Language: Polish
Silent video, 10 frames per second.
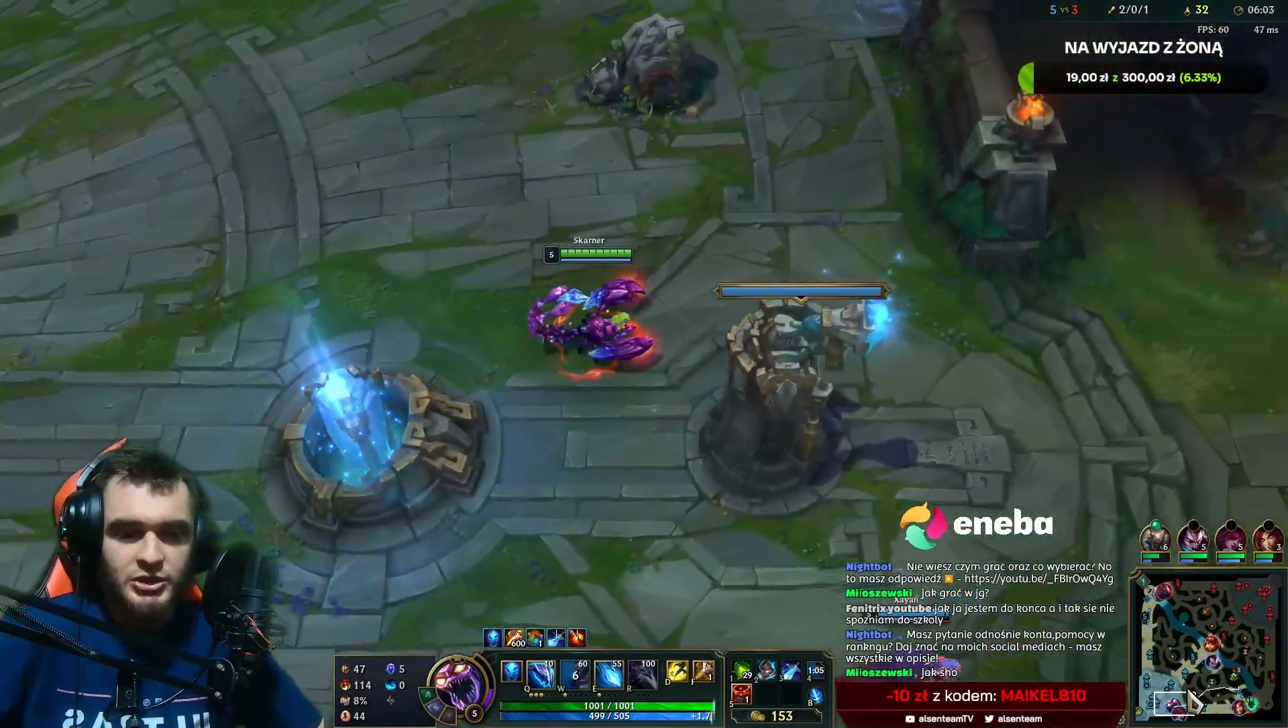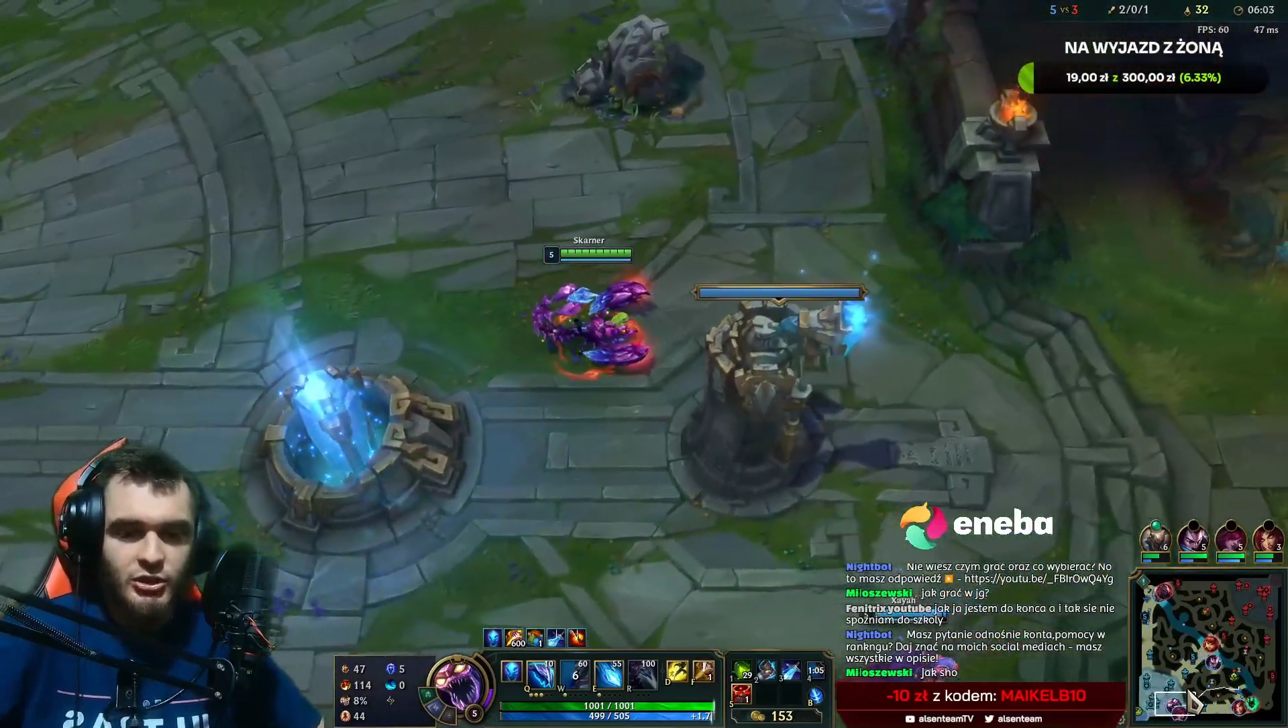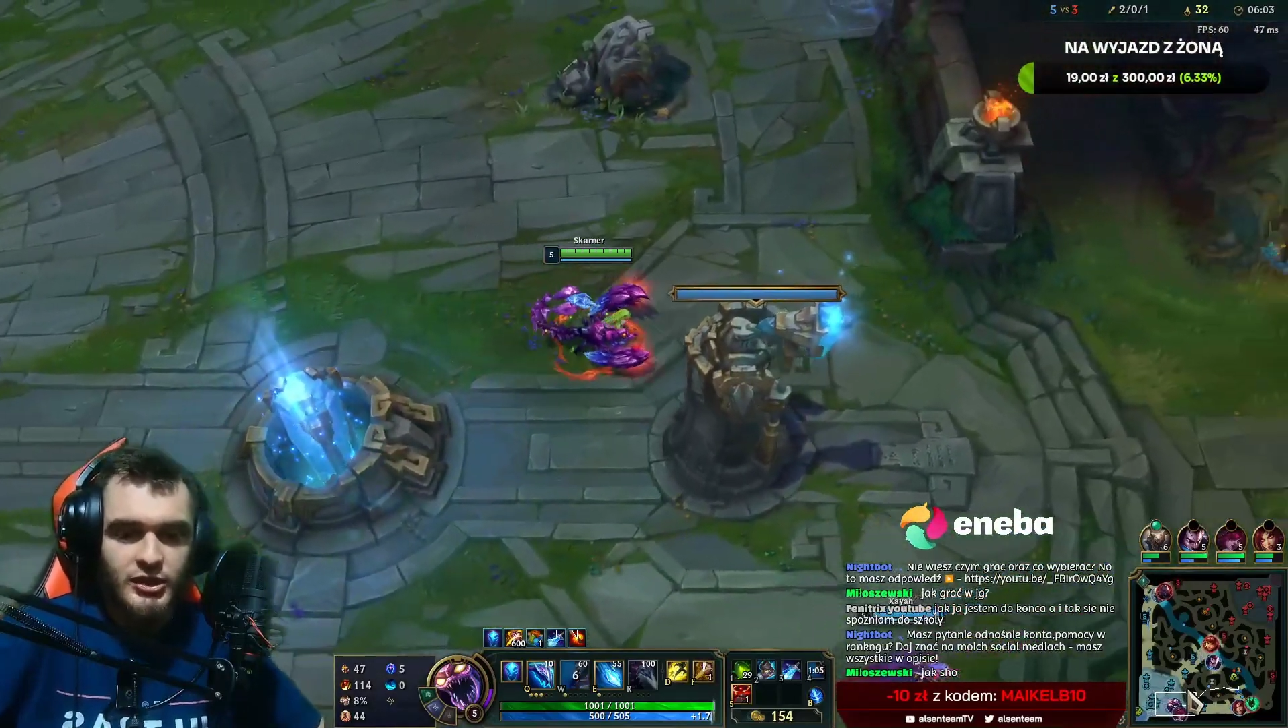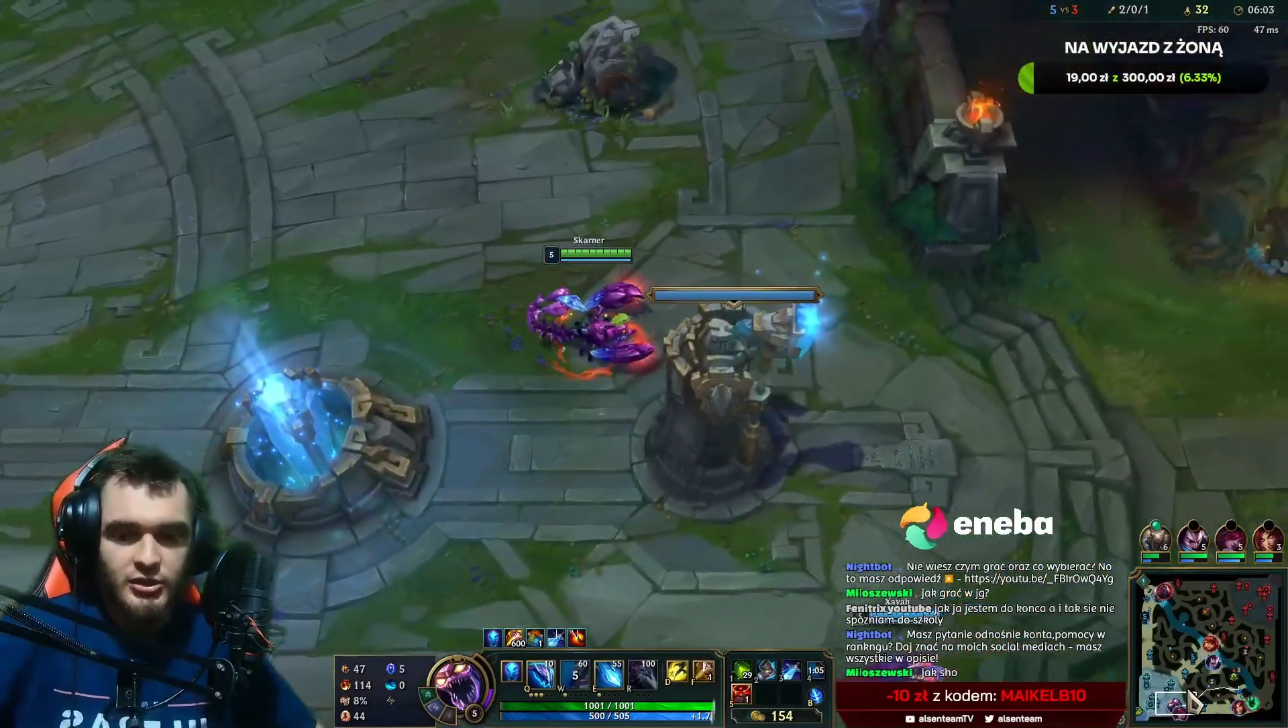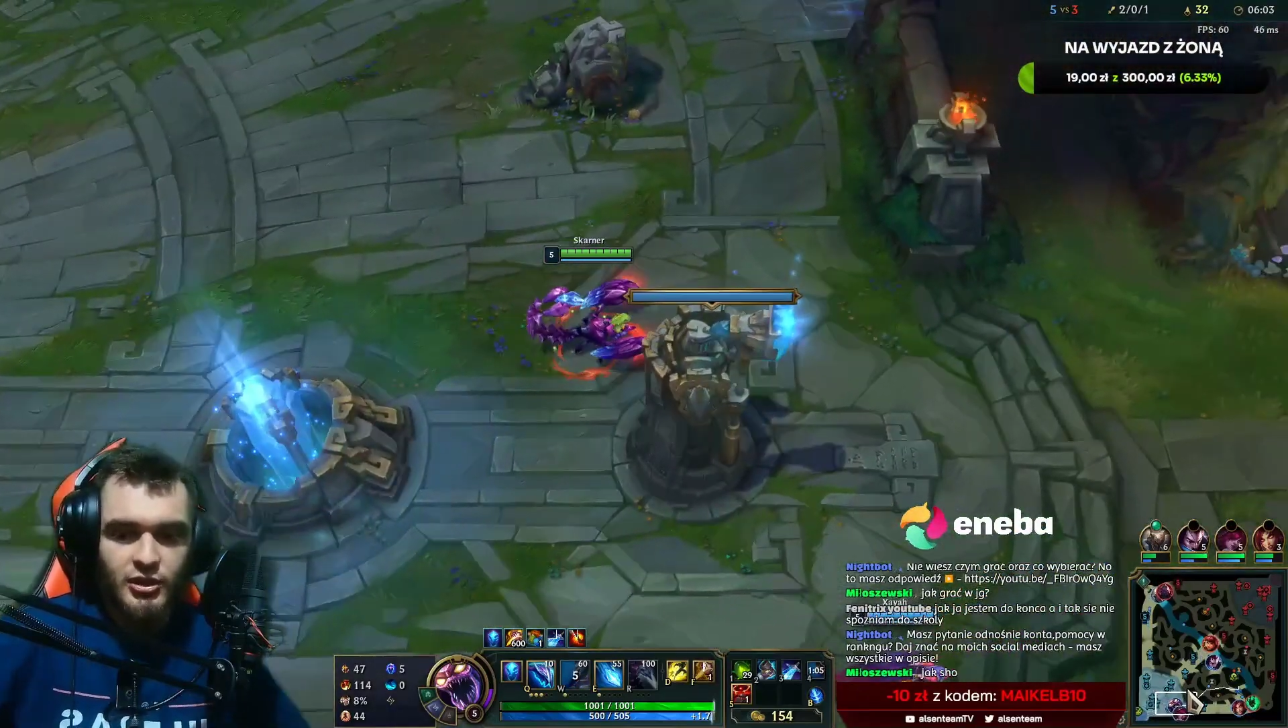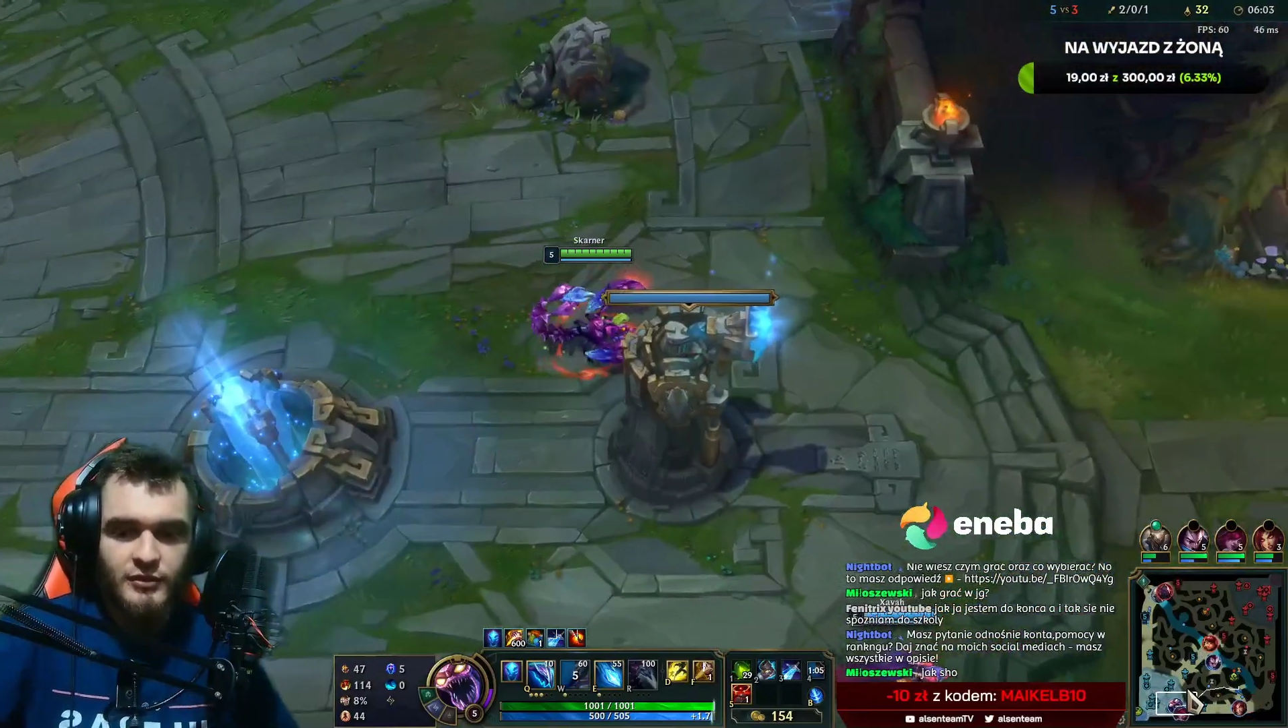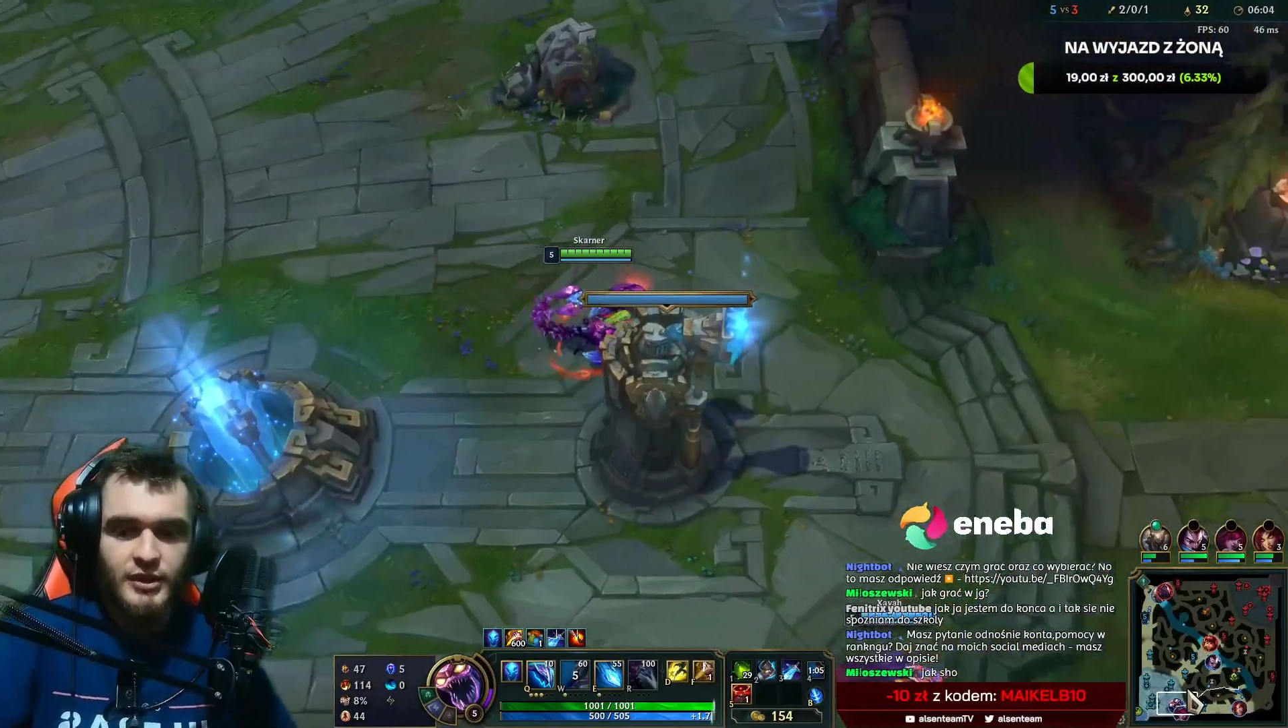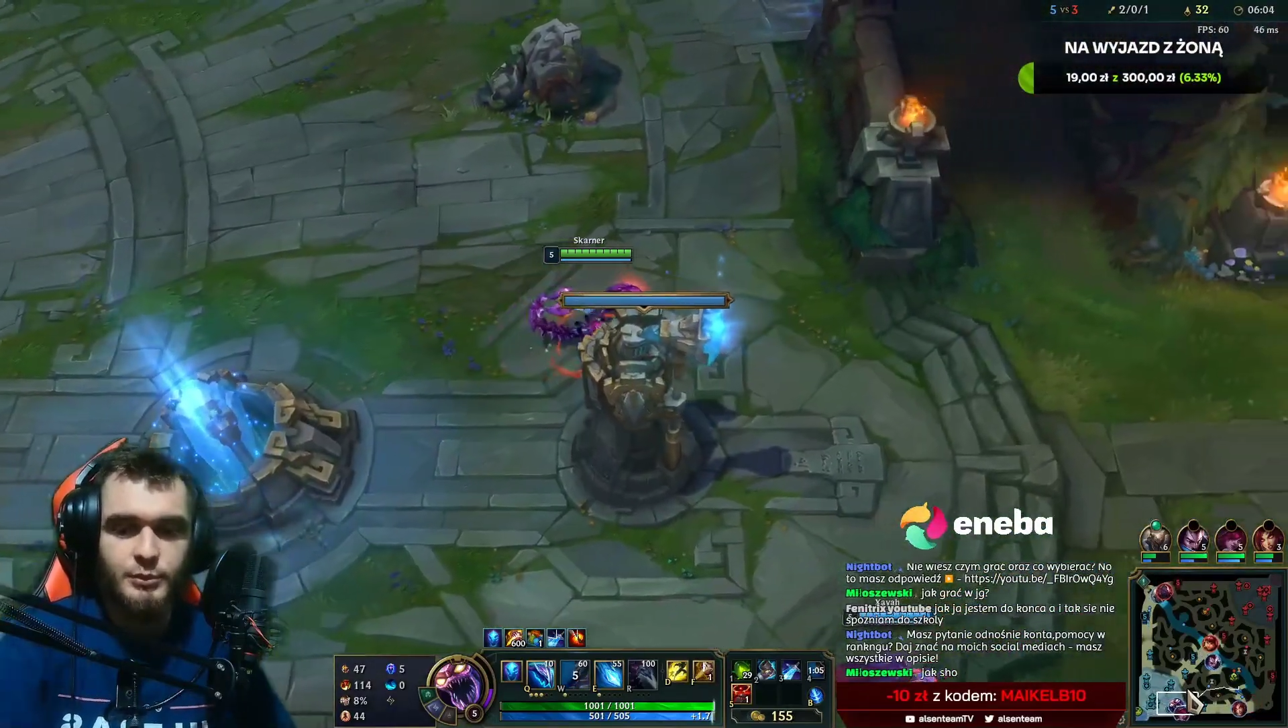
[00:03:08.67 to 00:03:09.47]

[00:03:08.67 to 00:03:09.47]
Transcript: dodatkowe